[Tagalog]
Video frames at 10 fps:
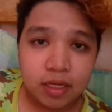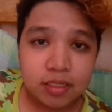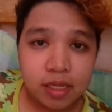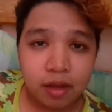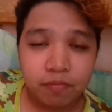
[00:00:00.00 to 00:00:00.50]

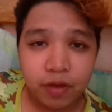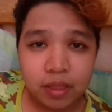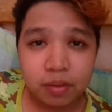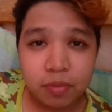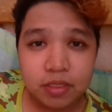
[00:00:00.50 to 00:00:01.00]
kasi ang
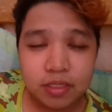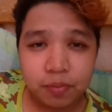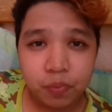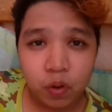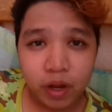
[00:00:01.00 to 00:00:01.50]
vitamin
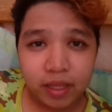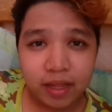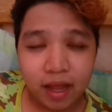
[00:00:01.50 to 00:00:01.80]
C po ay